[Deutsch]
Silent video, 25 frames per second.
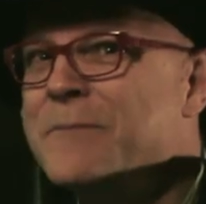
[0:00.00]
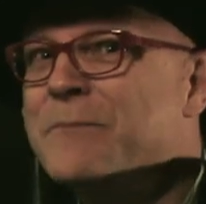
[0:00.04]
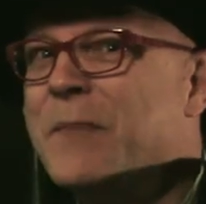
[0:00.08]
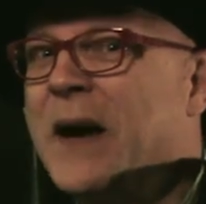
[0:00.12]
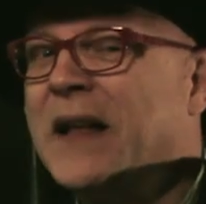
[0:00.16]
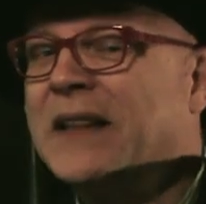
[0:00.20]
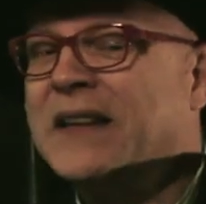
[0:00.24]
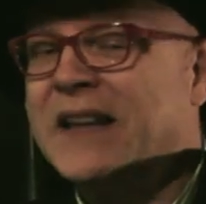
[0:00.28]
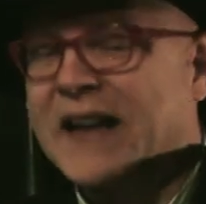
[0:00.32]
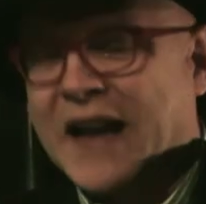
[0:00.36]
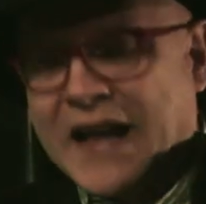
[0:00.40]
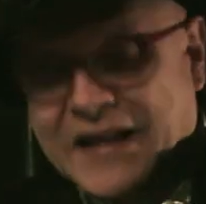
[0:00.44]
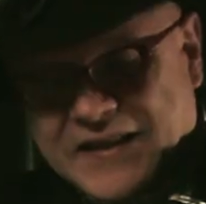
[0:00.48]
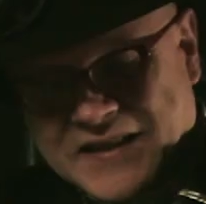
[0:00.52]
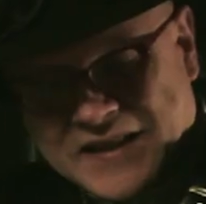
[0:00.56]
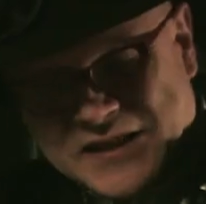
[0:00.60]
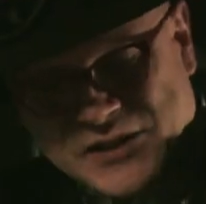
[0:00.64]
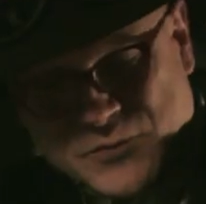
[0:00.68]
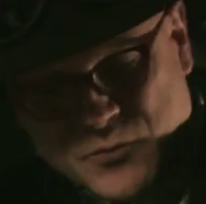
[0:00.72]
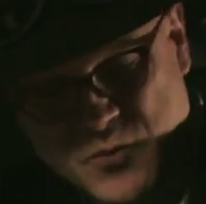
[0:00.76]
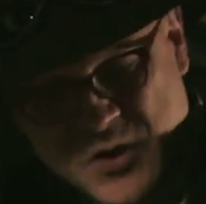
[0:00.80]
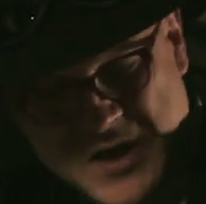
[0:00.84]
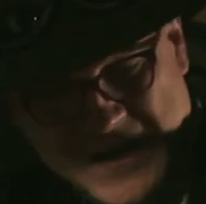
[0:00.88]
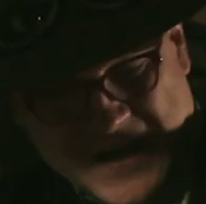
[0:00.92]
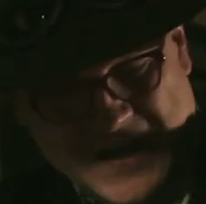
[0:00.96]
in Bad
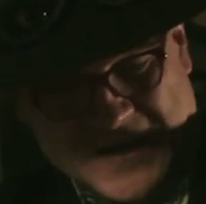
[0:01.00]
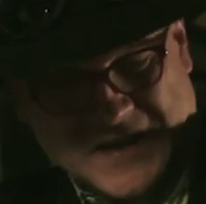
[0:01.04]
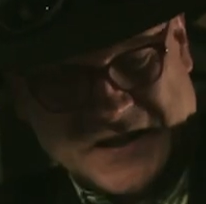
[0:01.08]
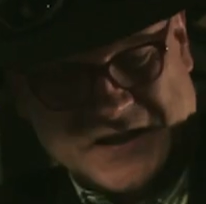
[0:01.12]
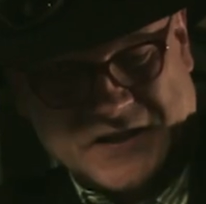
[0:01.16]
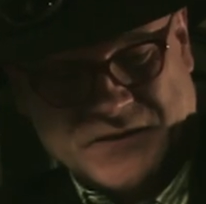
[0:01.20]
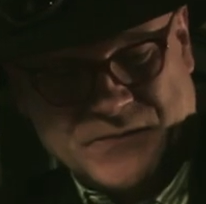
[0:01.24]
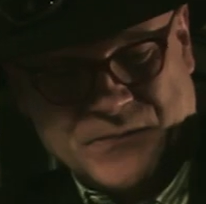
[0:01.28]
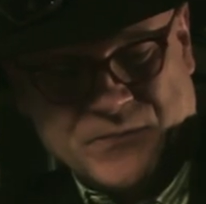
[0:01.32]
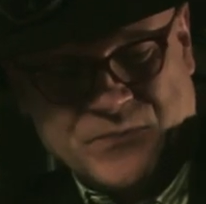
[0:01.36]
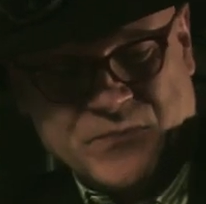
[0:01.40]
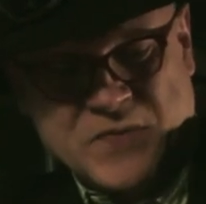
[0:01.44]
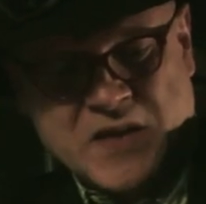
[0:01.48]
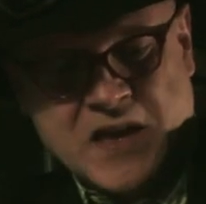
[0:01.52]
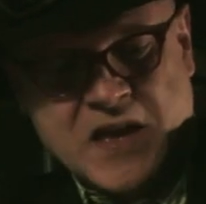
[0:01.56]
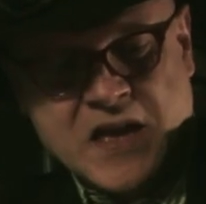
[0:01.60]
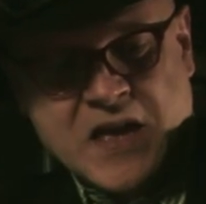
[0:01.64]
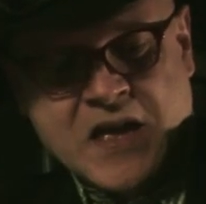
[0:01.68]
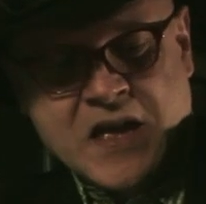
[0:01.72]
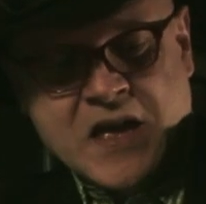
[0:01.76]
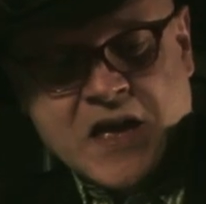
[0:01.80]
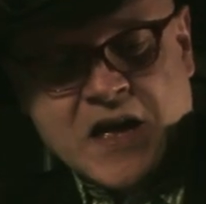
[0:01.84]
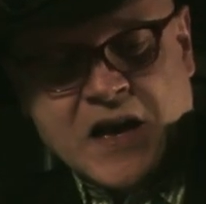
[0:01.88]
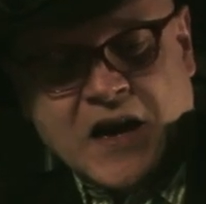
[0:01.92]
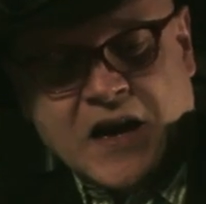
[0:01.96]
Radkersburg ist.
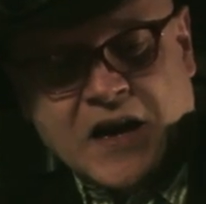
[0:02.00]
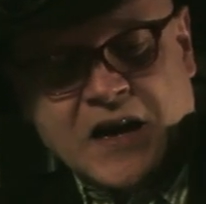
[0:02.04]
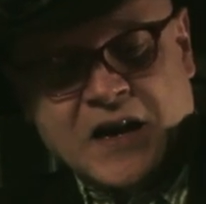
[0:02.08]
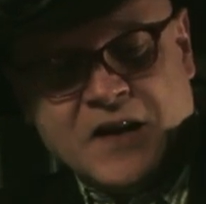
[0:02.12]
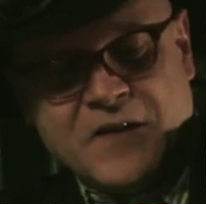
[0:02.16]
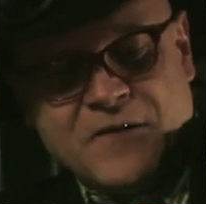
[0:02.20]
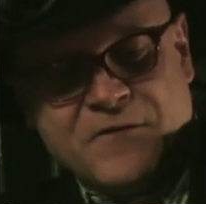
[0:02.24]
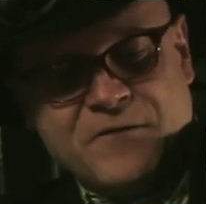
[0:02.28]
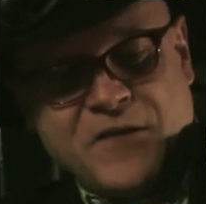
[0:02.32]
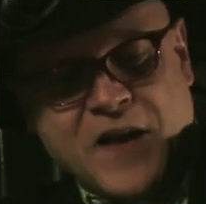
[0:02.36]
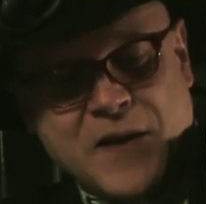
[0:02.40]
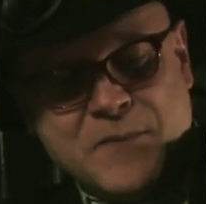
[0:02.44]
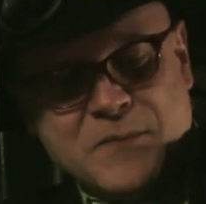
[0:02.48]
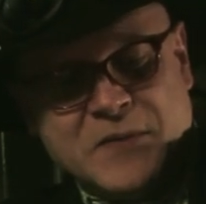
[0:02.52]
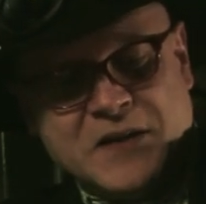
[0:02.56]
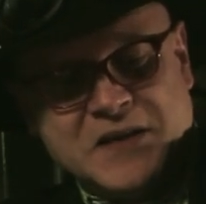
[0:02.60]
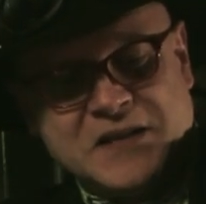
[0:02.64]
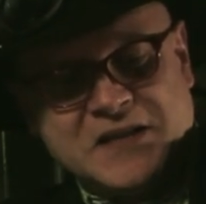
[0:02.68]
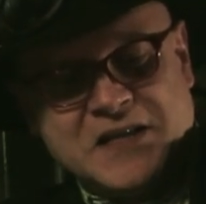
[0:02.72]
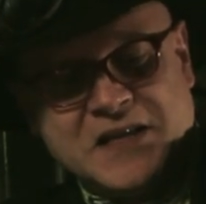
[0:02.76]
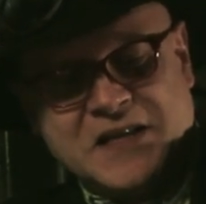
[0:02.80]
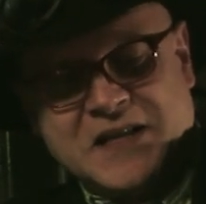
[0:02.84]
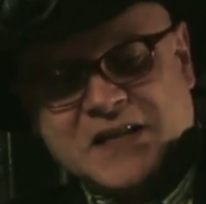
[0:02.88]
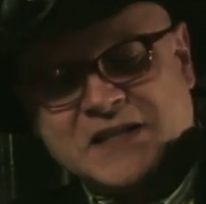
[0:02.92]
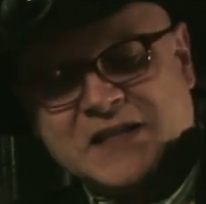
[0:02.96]
Äh, wenn
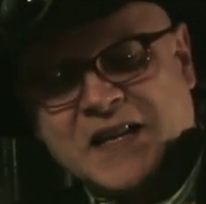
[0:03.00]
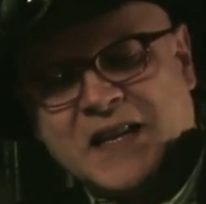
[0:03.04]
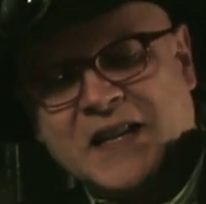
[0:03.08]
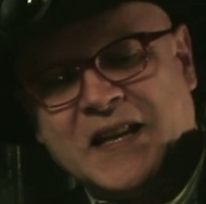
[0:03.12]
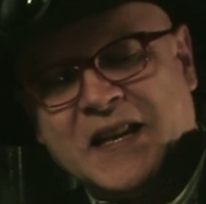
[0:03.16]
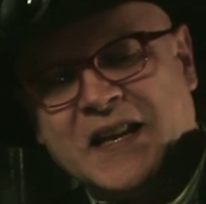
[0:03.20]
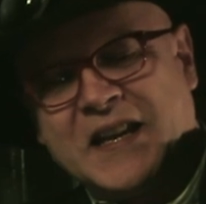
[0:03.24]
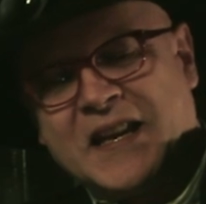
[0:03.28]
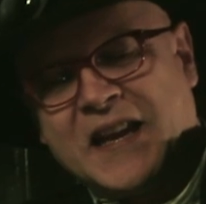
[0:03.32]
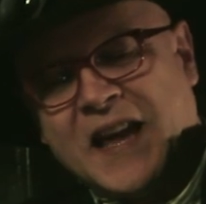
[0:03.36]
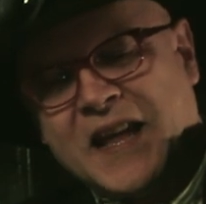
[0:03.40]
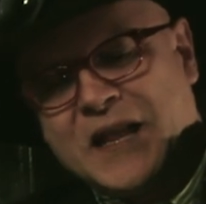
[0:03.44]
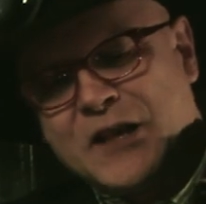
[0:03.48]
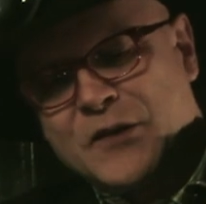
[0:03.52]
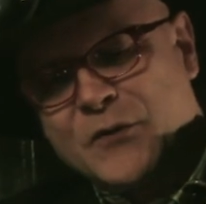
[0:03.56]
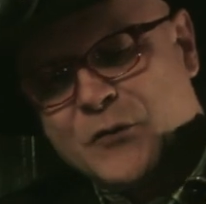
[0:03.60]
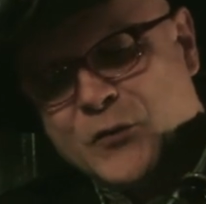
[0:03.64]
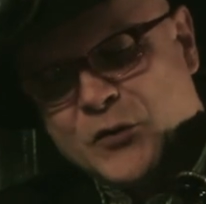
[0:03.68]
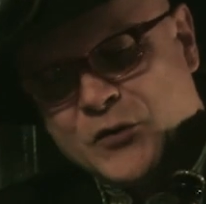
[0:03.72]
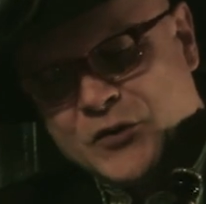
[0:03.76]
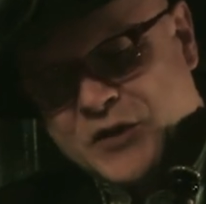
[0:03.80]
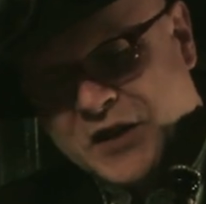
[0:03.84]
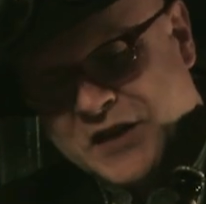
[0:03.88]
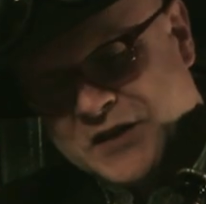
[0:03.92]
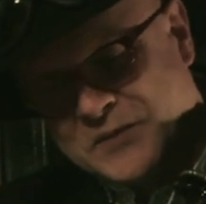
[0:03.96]
man sich das Etikett
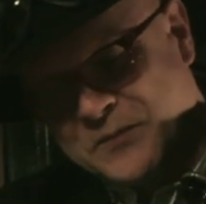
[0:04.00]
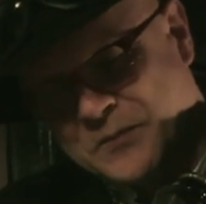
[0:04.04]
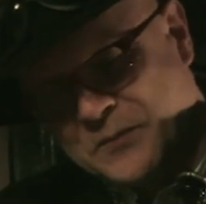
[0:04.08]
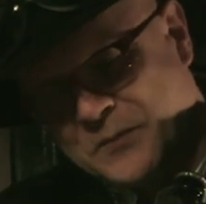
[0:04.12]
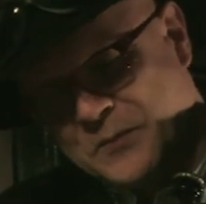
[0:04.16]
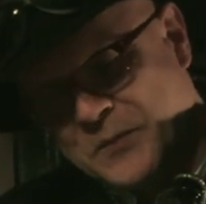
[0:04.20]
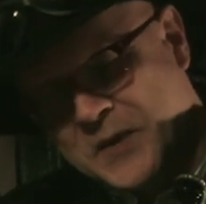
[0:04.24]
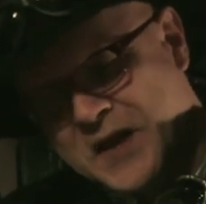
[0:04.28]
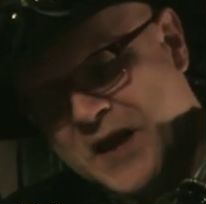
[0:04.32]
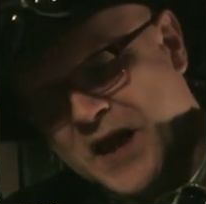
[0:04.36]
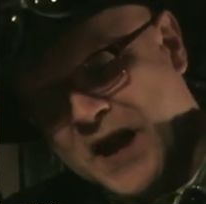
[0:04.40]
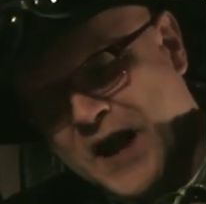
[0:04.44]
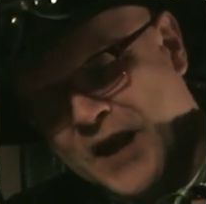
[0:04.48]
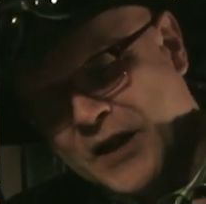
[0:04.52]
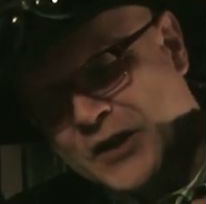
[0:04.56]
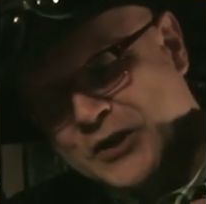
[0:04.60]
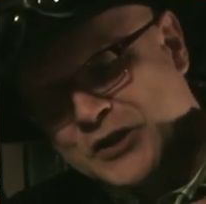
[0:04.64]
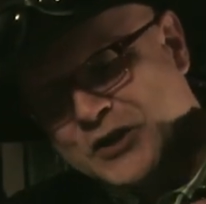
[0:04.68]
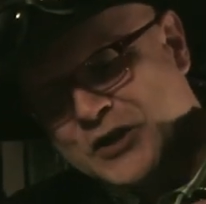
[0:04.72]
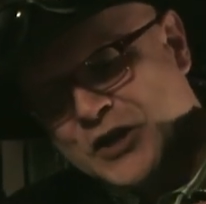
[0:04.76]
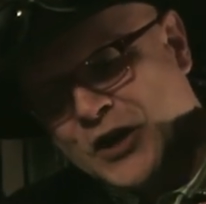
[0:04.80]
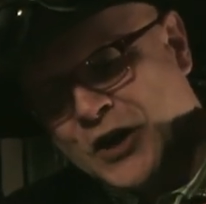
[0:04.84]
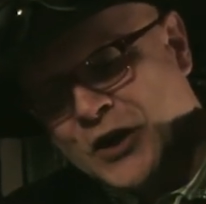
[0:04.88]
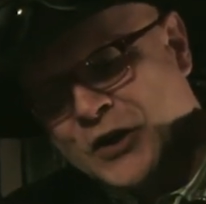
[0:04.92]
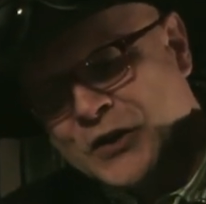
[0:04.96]
von diesem Bier
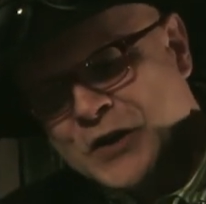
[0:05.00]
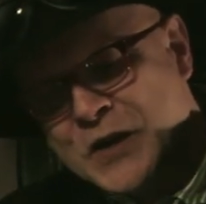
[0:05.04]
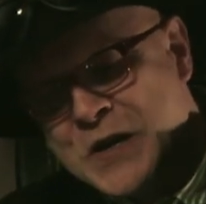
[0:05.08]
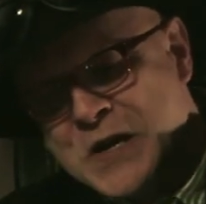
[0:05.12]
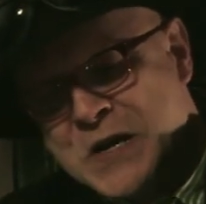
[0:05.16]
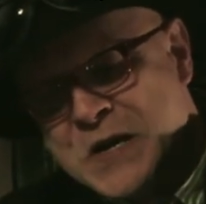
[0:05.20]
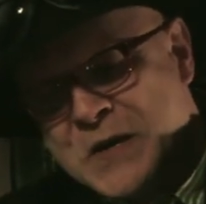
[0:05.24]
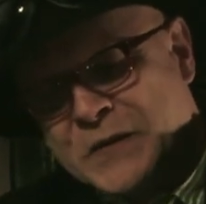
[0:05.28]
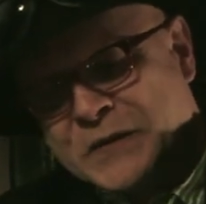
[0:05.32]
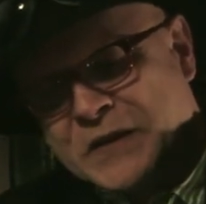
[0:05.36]
anschaut,